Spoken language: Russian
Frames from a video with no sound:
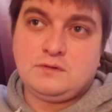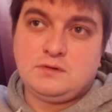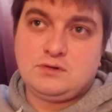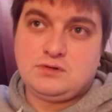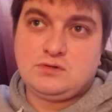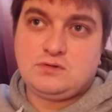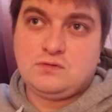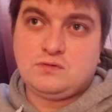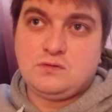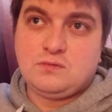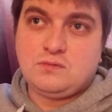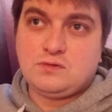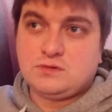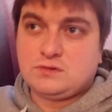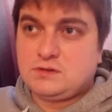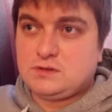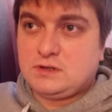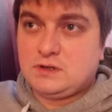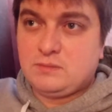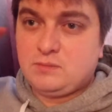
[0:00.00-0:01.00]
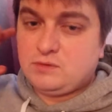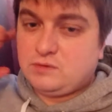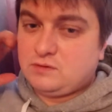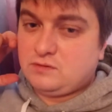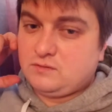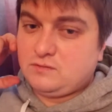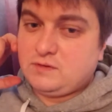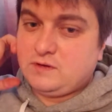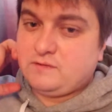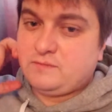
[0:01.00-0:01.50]
что мозг
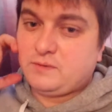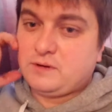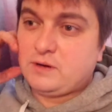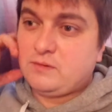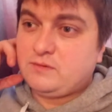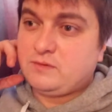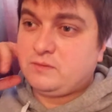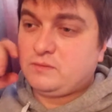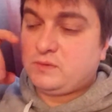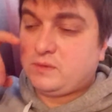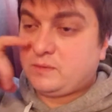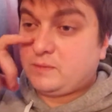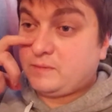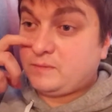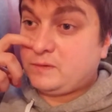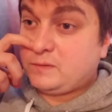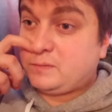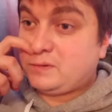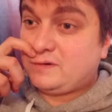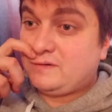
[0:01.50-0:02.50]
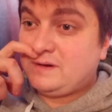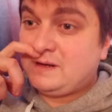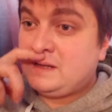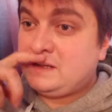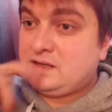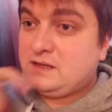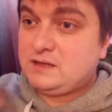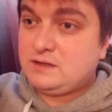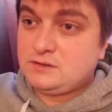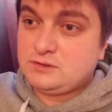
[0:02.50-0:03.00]
заработал у меня в правильном
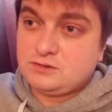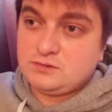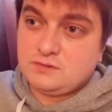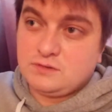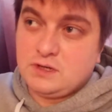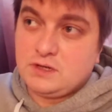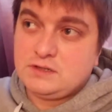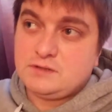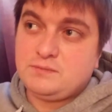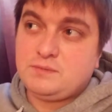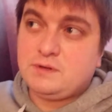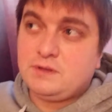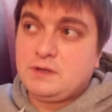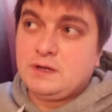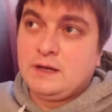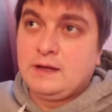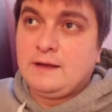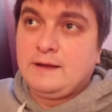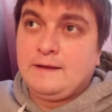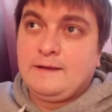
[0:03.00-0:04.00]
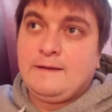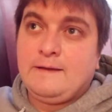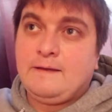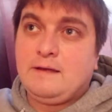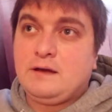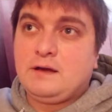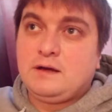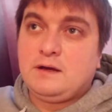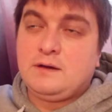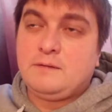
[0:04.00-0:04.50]
направлении, что я теперь
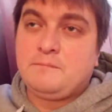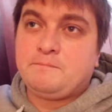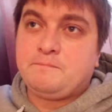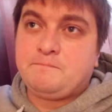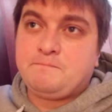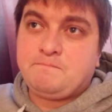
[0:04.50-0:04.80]
э,